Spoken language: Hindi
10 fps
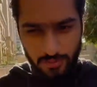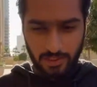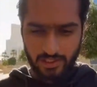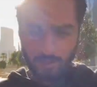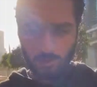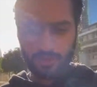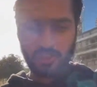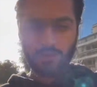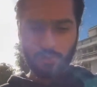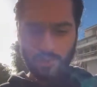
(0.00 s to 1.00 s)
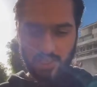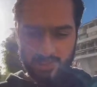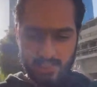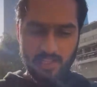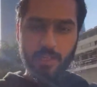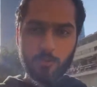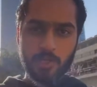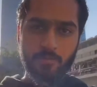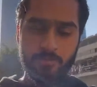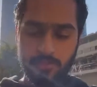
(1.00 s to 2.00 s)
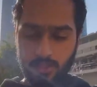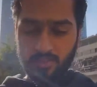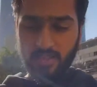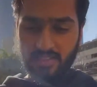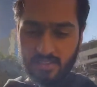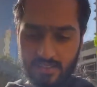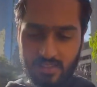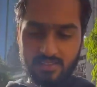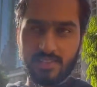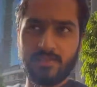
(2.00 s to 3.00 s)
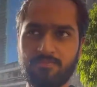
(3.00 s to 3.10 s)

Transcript: पता नहीं क्यों दर्द हो रही है चलता हूँ ना तो ऐसे जैसे